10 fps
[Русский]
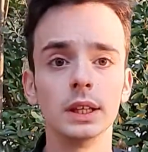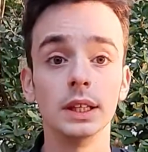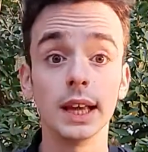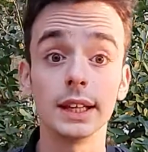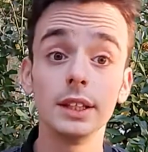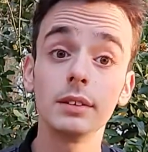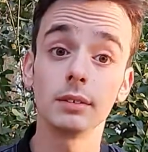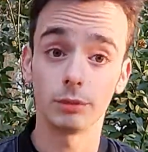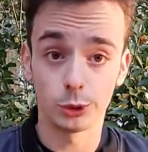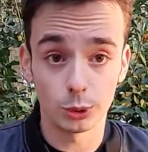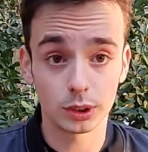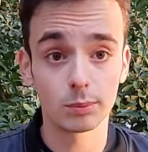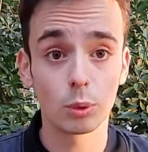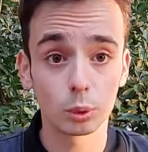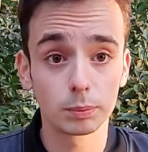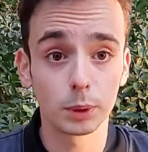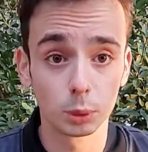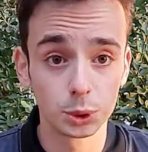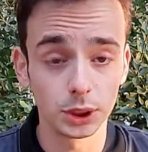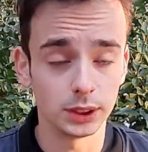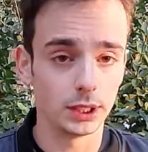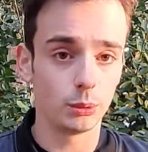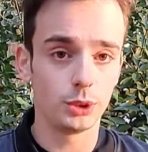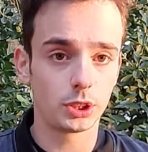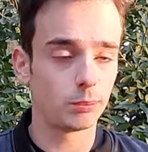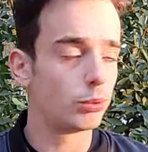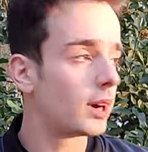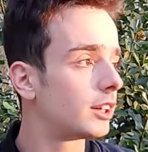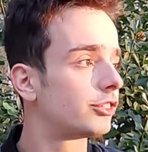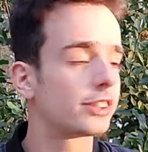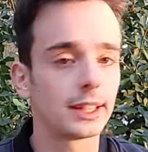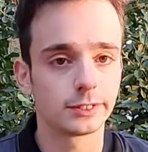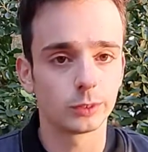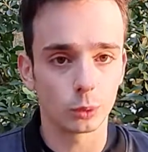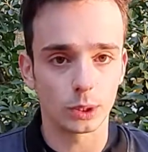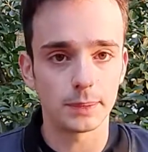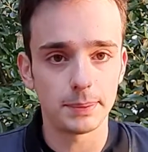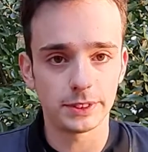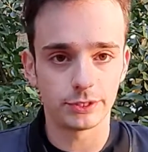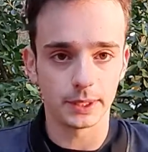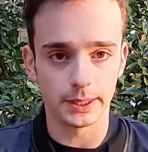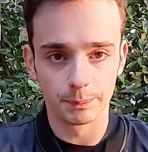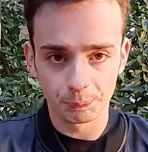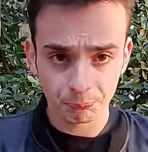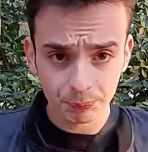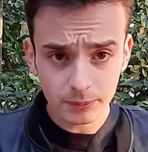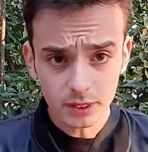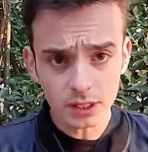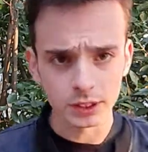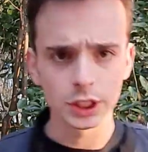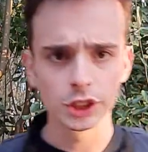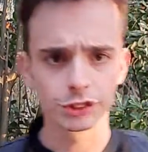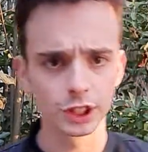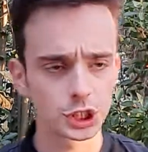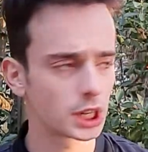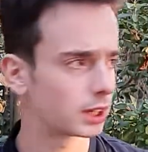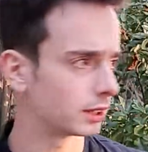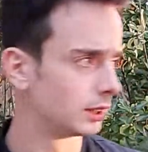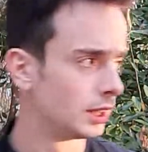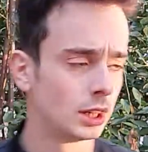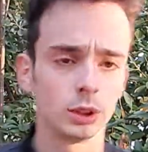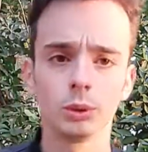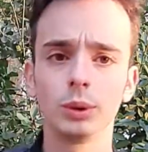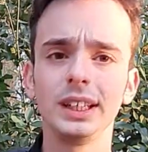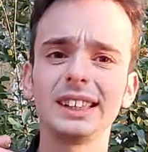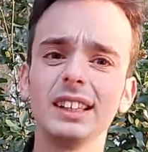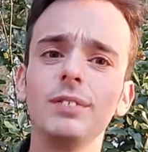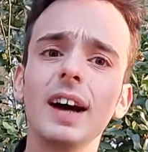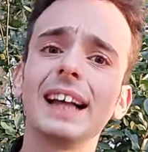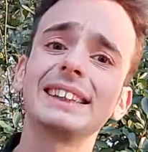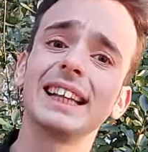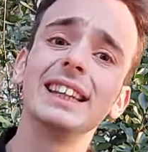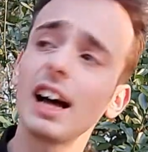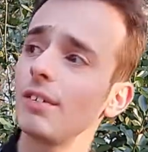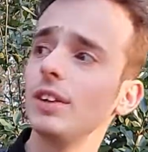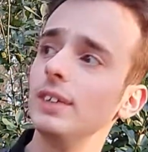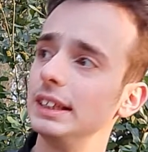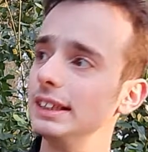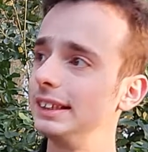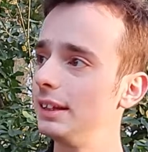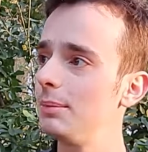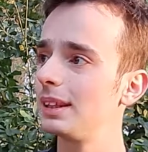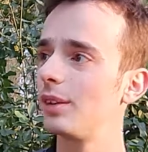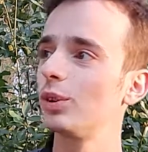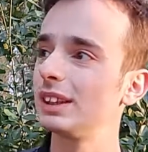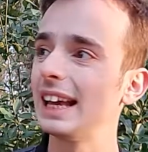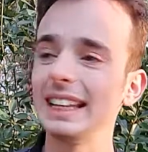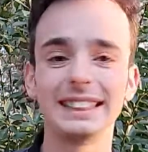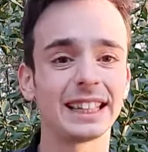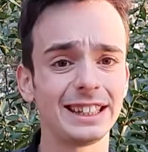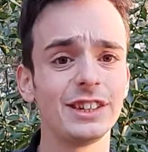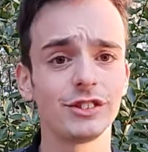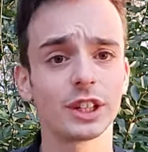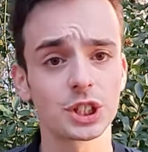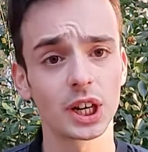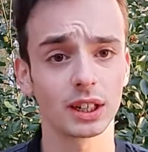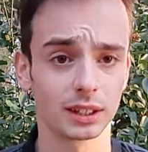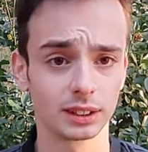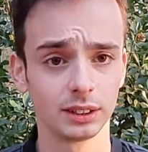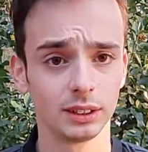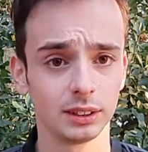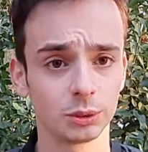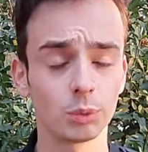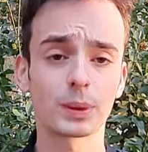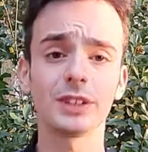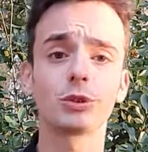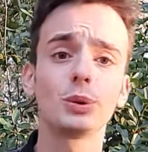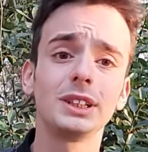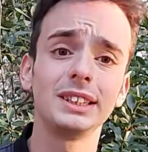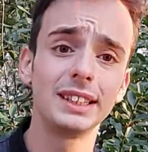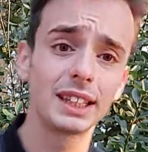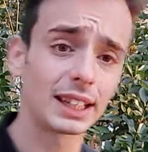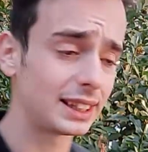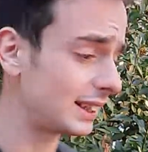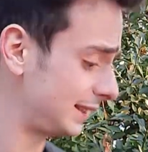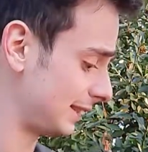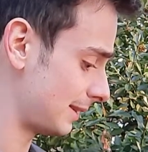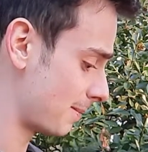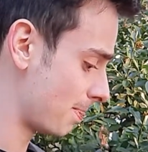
И они все это могут получить, да, у них бывает шанс укрепить свои нижние чакры. Но если вы останавливаетесь именно вот на этих нижних чакрах, то происходит деградация.